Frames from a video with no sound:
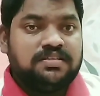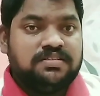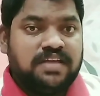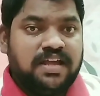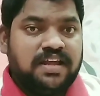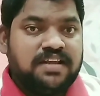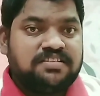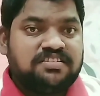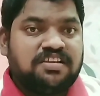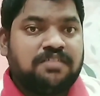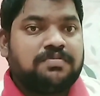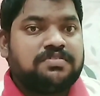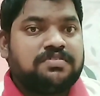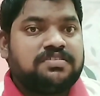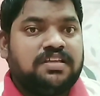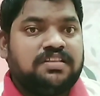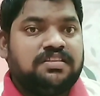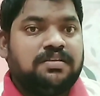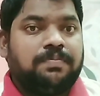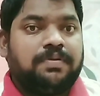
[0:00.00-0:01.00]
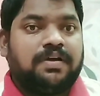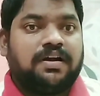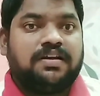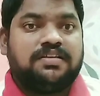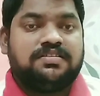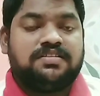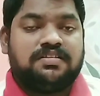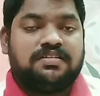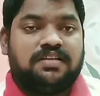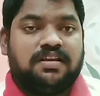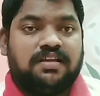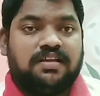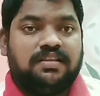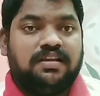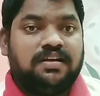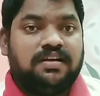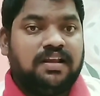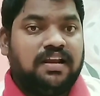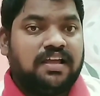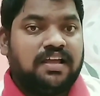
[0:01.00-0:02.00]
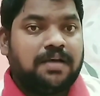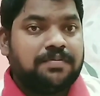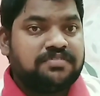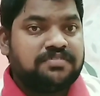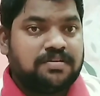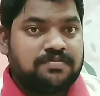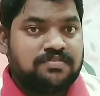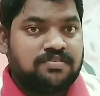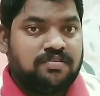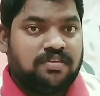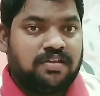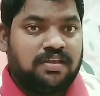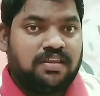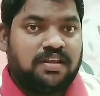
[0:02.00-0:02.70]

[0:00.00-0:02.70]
జైన్ సంస్థ అయితే ప్రకటించడం జరిగింది టెలికాం సంస్థ